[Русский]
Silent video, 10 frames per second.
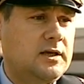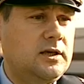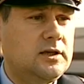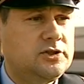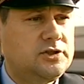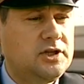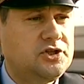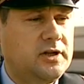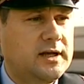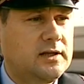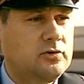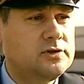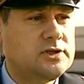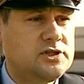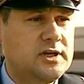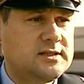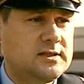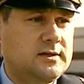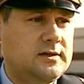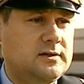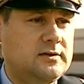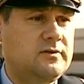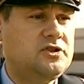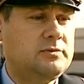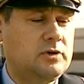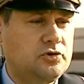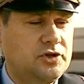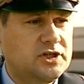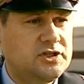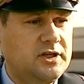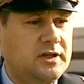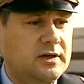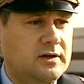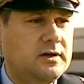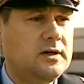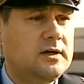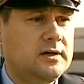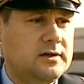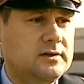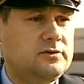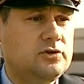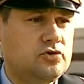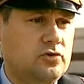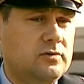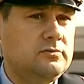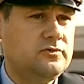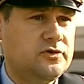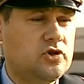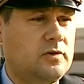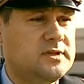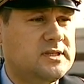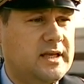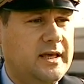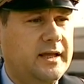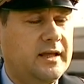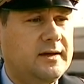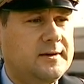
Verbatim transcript: И 4 человека находятся сейчас э, в лечебных учреждениях тяжелом, ну, в тяжелом состоянии.